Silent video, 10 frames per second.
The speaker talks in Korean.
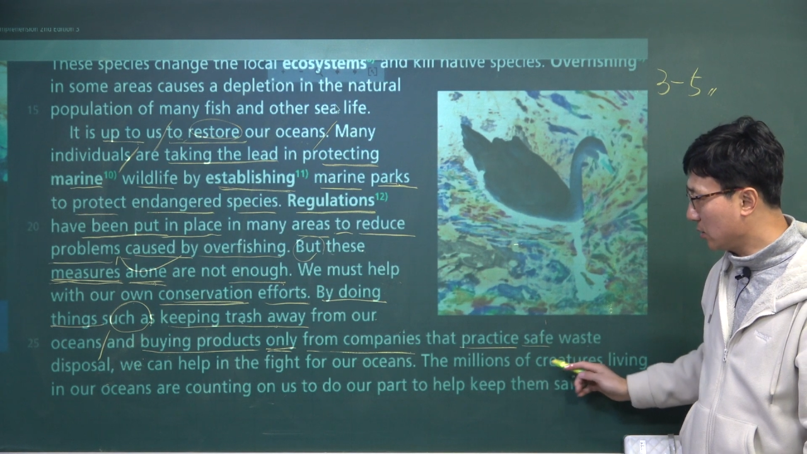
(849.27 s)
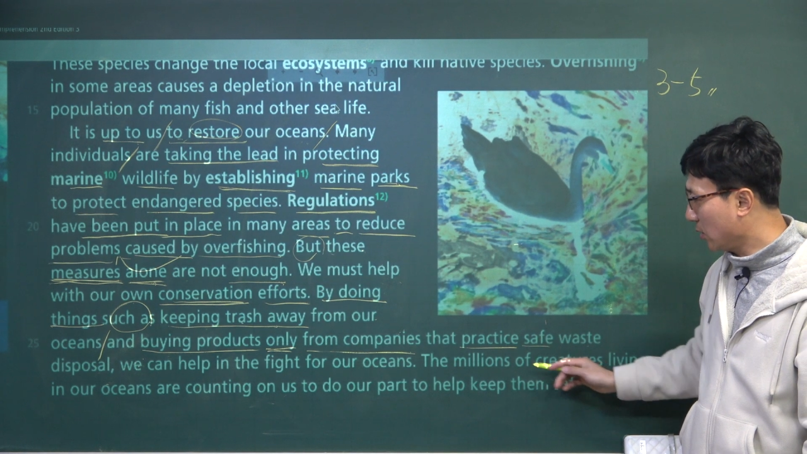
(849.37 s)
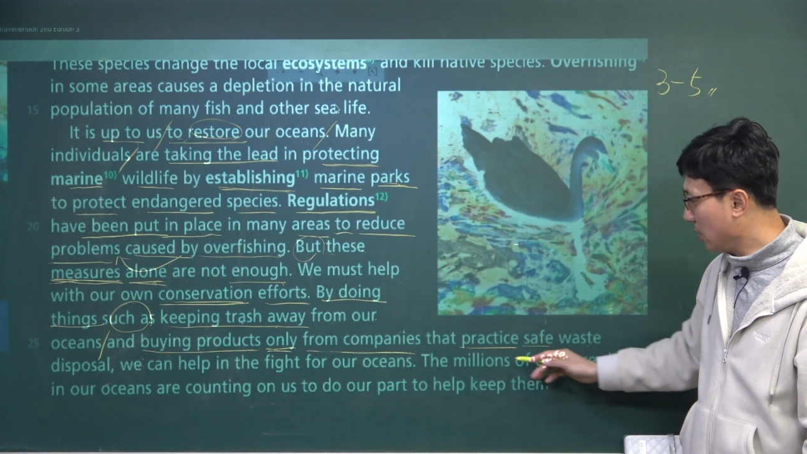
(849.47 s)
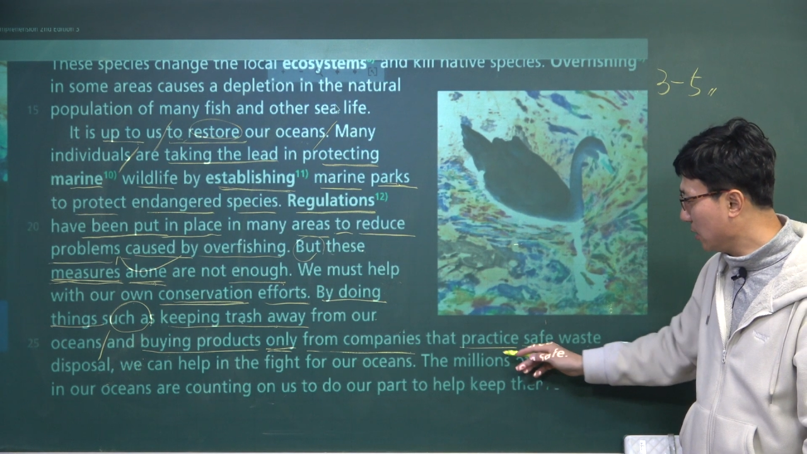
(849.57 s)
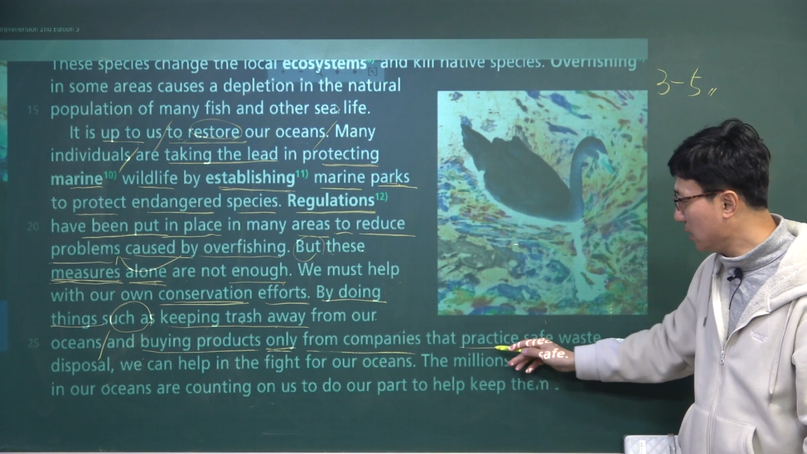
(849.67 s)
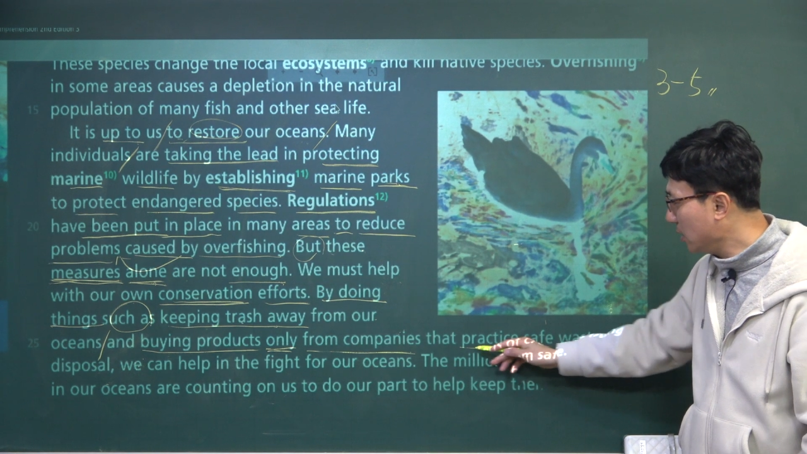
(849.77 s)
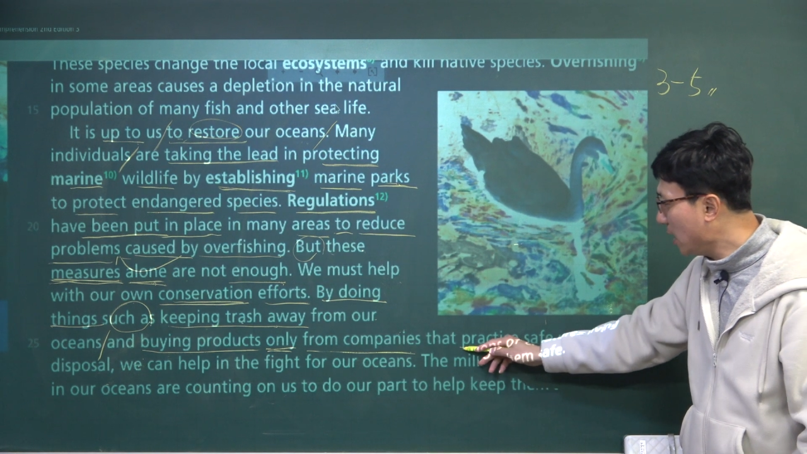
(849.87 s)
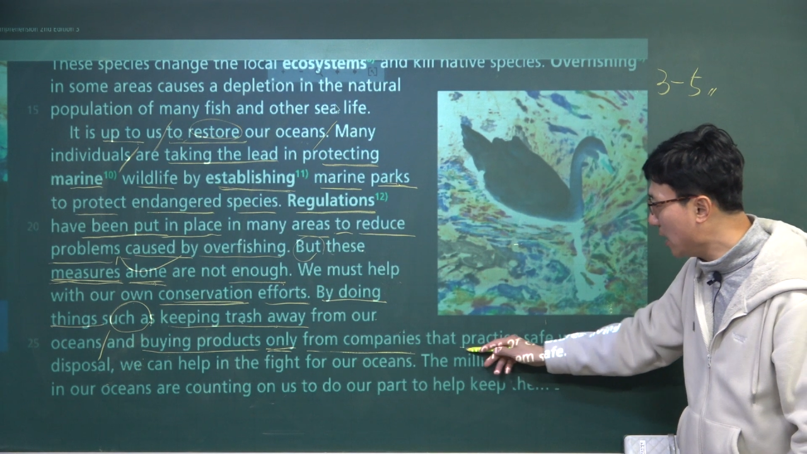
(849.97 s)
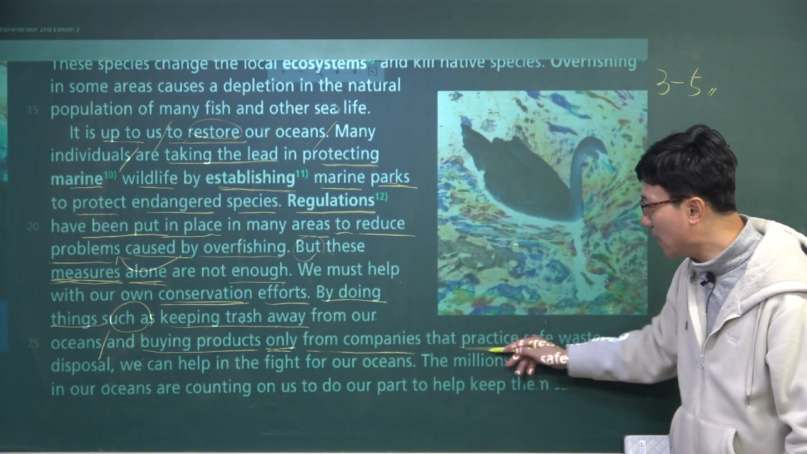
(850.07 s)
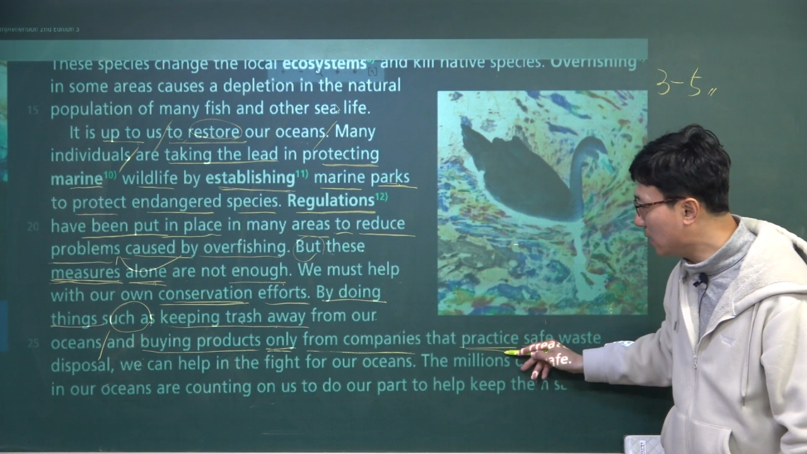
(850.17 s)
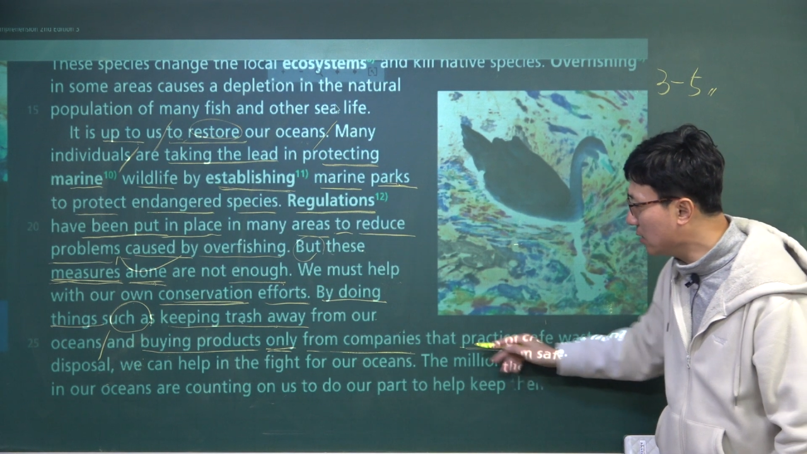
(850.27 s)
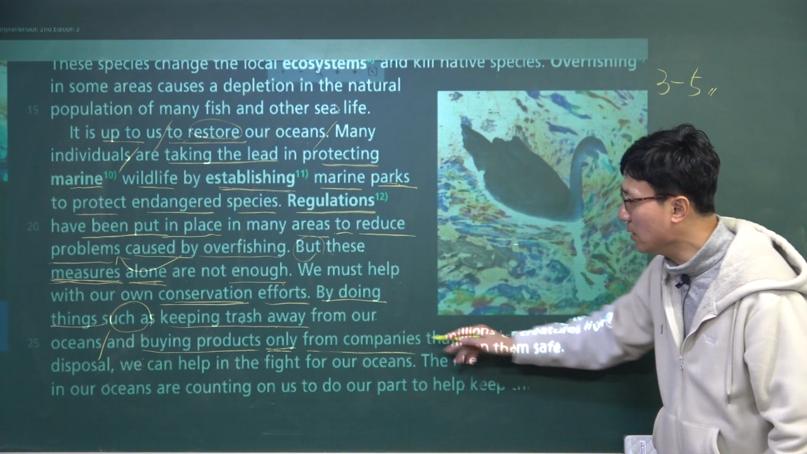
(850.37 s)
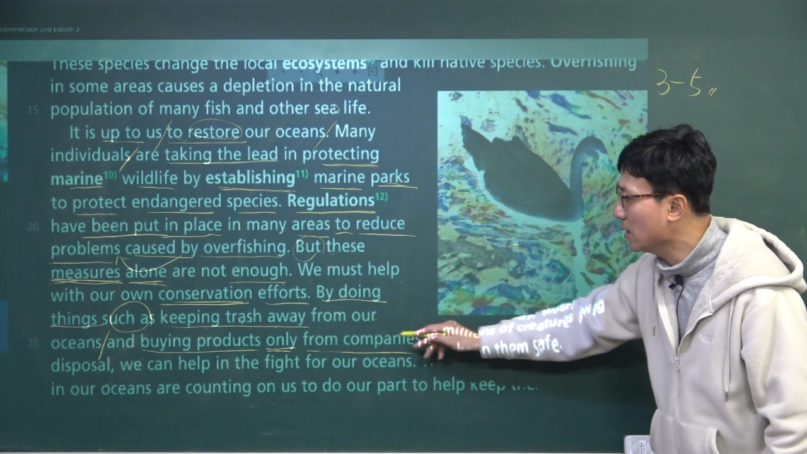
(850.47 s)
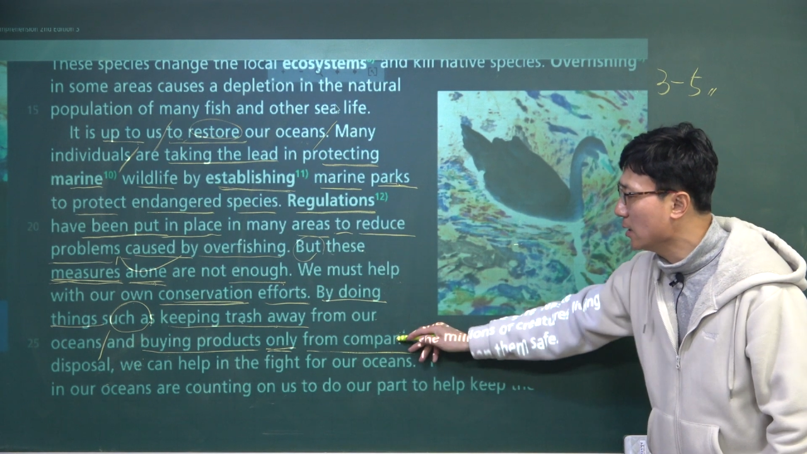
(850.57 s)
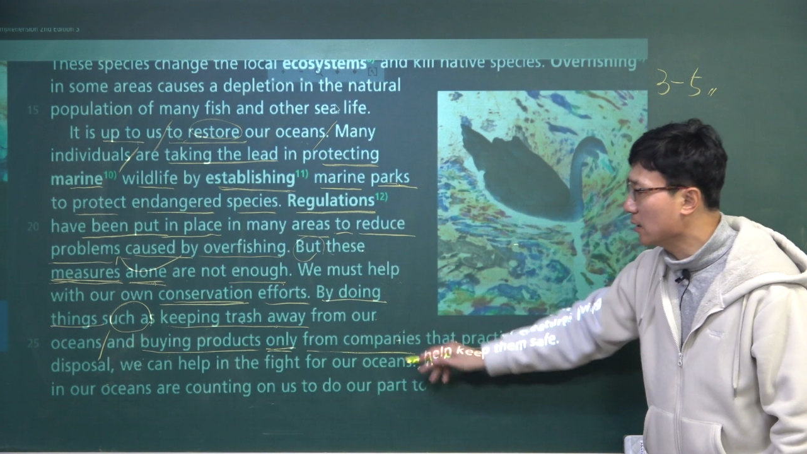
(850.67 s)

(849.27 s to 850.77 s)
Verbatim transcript: 처리를 실행하는